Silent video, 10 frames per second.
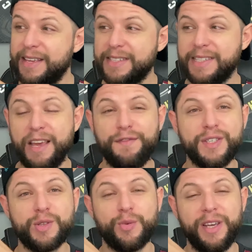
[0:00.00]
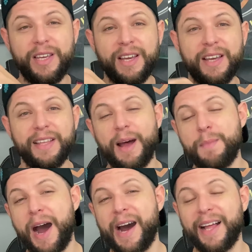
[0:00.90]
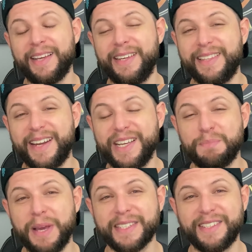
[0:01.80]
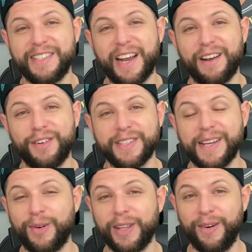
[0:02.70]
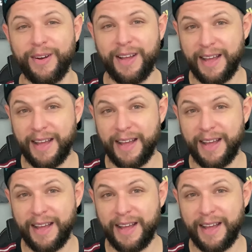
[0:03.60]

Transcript: Safe Screen da Mahala e três peças de carvão hexagonal.